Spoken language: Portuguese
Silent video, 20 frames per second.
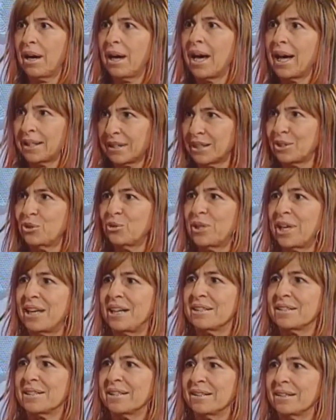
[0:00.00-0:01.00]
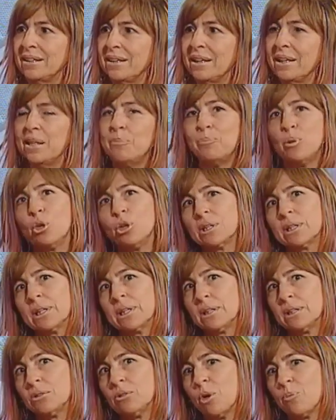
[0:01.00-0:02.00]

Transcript: à natureza. E, portanto,